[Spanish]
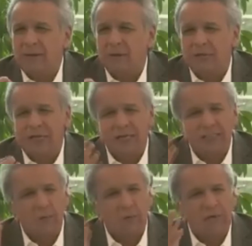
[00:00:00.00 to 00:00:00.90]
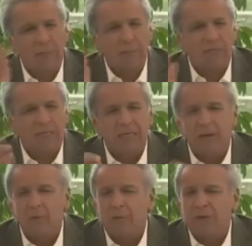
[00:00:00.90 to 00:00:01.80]
Los que quieran seguridad, pues
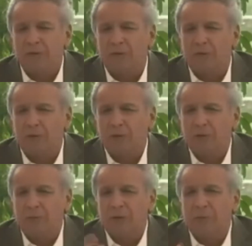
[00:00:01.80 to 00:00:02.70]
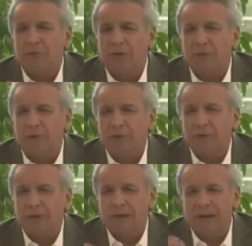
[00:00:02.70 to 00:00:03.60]
adquieran un puesto. Pero por favor,
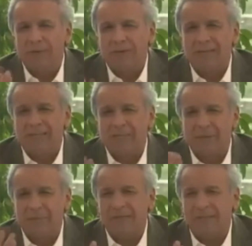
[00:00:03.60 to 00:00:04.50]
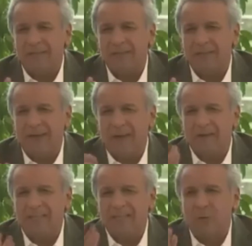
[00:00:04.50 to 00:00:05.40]
la libertad te permite
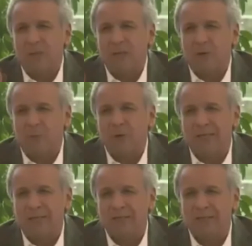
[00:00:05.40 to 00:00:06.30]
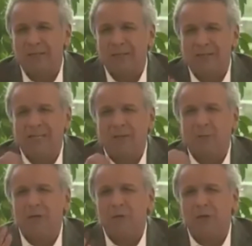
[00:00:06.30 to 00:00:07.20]
avanzar cuanto puedas, ser
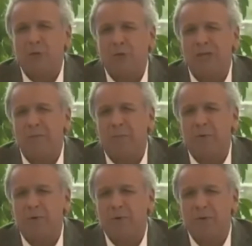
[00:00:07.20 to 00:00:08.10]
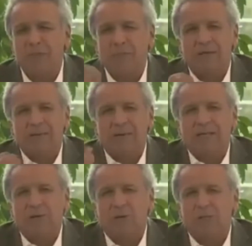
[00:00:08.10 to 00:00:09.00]
dueño de tu tiempo. Te vas de
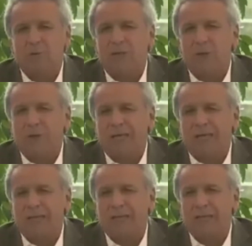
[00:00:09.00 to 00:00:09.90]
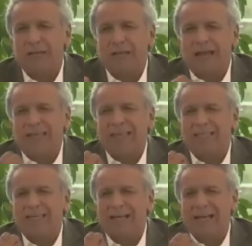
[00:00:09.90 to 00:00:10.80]
vacaciones cuando quieres,
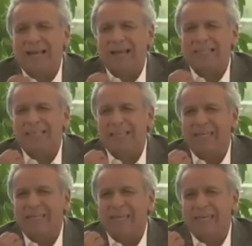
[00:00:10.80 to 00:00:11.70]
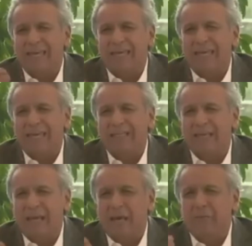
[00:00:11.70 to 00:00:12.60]
ganas la cantidad que
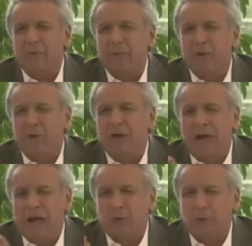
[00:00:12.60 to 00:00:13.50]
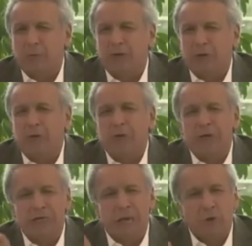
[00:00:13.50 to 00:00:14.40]
quieres en función a tu esfuerzo
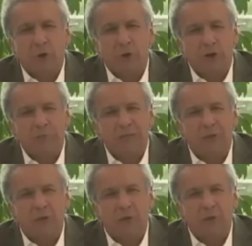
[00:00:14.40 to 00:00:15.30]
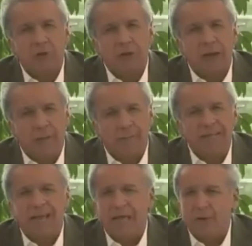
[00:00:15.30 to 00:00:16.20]
y a los conocimientos
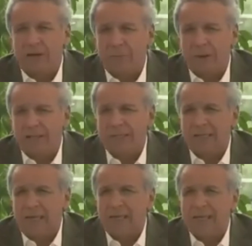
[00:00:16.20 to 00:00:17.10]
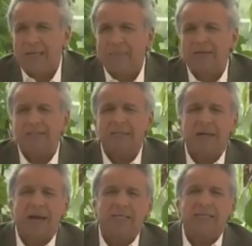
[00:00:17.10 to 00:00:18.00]
aplicados a la práctica que vas
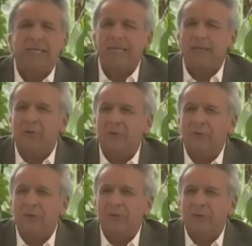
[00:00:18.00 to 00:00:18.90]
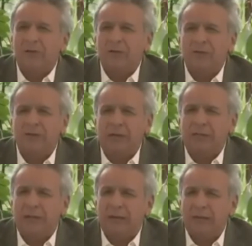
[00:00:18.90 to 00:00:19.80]
adquiriendo. De eso se
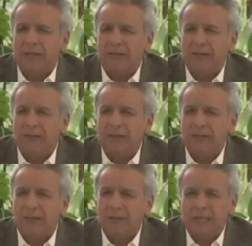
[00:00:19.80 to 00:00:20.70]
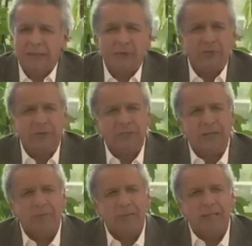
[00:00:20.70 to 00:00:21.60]
trata la vida. De eso se trata
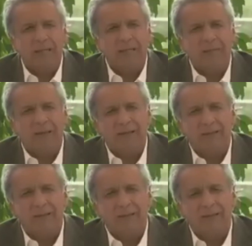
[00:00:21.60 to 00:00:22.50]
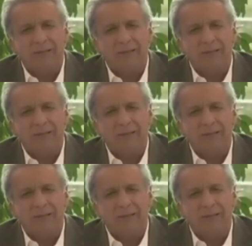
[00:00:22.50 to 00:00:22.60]
la vida nada más.